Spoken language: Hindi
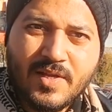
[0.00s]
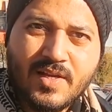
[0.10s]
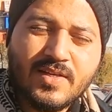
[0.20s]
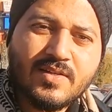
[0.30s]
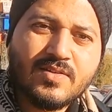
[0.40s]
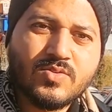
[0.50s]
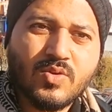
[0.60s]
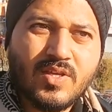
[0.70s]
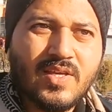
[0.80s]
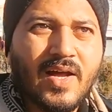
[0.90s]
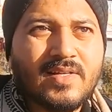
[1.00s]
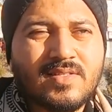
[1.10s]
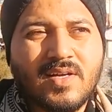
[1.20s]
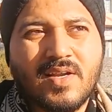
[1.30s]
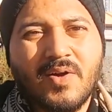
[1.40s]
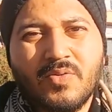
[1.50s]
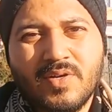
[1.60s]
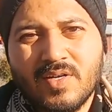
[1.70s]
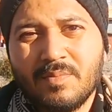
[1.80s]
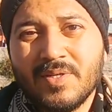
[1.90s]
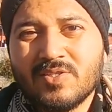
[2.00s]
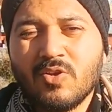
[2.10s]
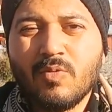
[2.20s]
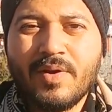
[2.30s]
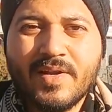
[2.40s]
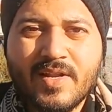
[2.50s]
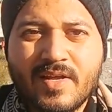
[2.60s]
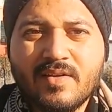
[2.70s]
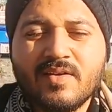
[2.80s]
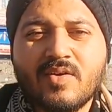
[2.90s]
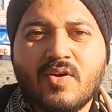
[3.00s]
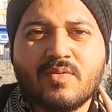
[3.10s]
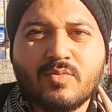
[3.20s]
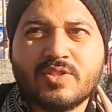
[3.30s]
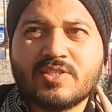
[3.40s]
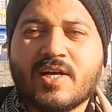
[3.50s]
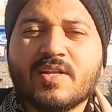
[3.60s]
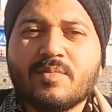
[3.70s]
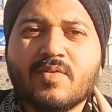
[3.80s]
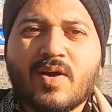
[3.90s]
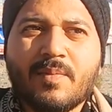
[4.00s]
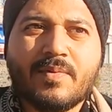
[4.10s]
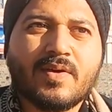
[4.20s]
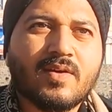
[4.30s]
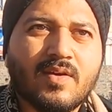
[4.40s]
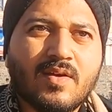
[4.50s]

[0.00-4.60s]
के लिए जो कि यहाँ से अराउंड 20 किलोमीटर है और मुझे जाने में वहाँ पे